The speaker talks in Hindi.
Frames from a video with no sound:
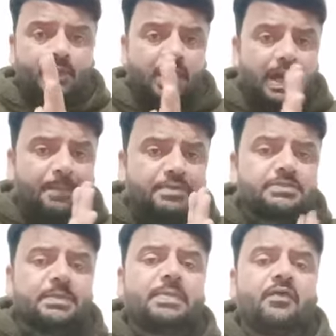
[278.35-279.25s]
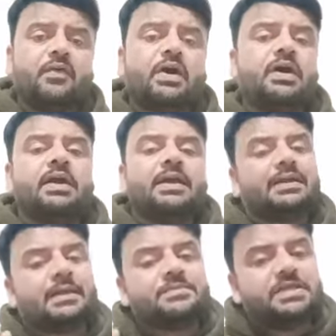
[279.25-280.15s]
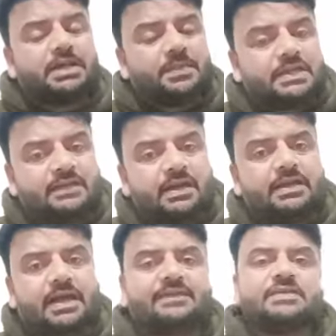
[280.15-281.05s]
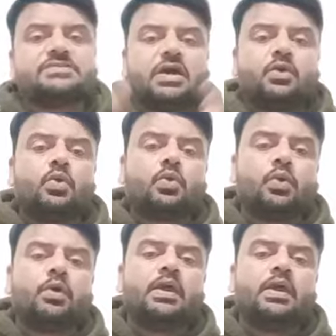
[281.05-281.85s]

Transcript: आपस में भावों का कम से कम किसान यहां से जागरूक हो